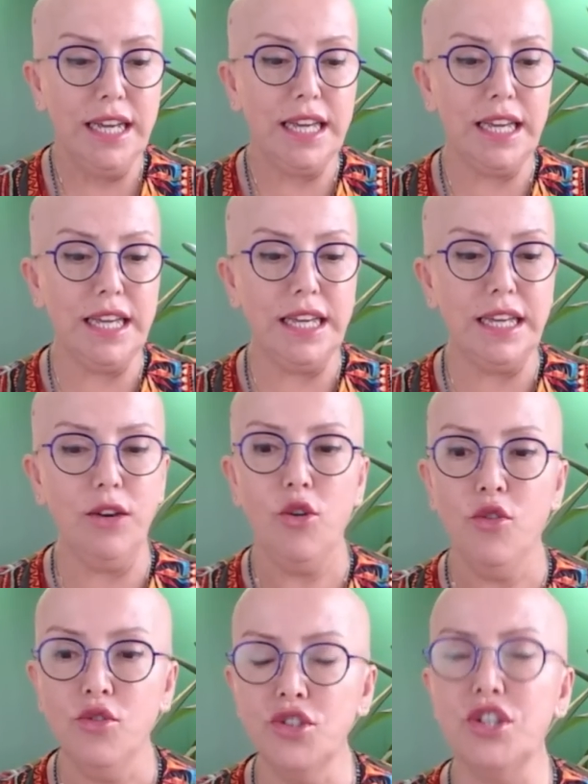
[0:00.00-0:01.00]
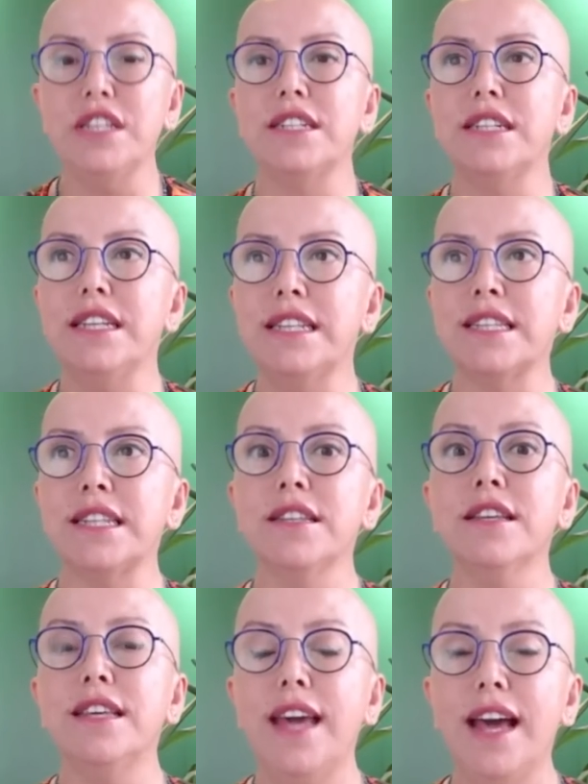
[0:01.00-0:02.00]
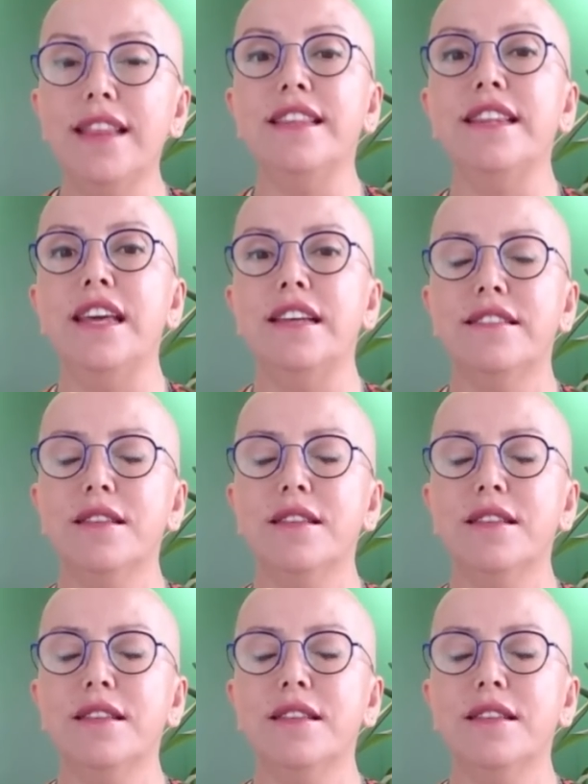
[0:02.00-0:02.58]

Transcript: E, öncelikle insanın kendine